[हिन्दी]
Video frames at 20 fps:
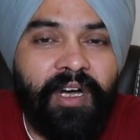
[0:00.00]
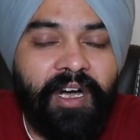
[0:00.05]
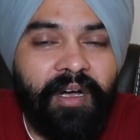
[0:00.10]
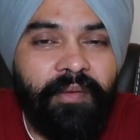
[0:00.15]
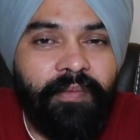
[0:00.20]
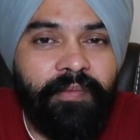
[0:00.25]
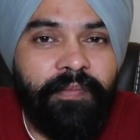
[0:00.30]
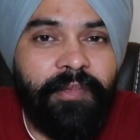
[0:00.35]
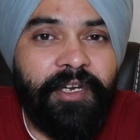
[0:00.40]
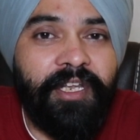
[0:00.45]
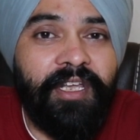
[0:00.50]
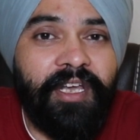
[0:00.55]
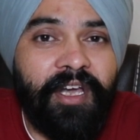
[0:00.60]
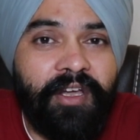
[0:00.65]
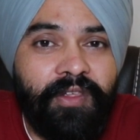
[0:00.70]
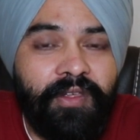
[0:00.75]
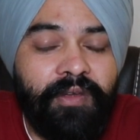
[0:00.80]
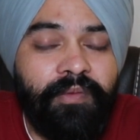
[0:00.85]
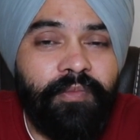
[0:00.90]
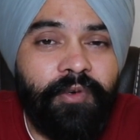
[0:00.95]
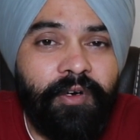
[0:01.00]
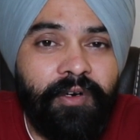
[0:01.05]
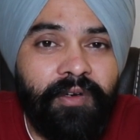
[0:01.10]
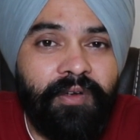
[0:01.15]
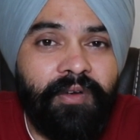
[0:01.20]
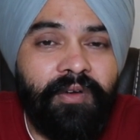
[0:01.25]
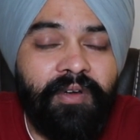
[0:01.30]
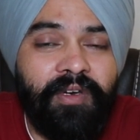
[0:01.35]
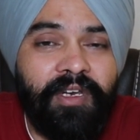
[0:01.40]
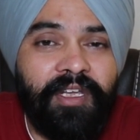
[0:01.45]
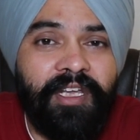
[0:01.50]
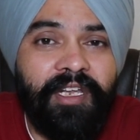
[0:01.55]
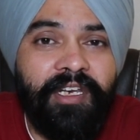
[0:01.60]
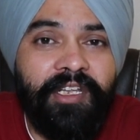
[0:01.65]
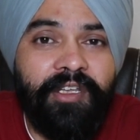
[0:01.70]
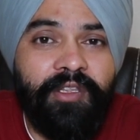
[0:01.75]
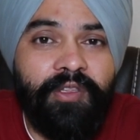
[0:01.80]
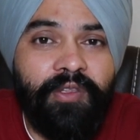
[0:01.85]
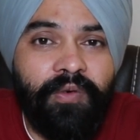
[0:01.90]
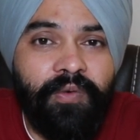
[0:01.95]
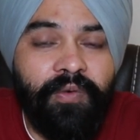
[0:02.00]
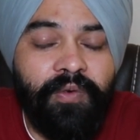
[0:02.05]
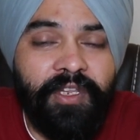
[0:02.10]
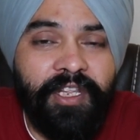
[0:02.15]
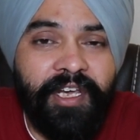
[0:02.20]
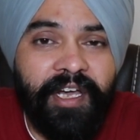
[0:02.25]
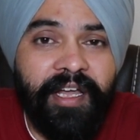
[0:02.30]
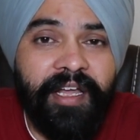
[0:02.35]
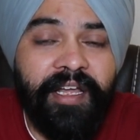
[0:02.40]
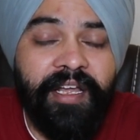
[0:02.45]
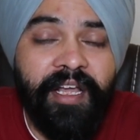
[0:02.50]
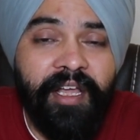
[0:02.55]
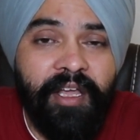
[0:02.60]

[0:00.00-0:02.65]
आप प्री एक्शन प्रोटोकॉल के लिए ज़रूर जाएं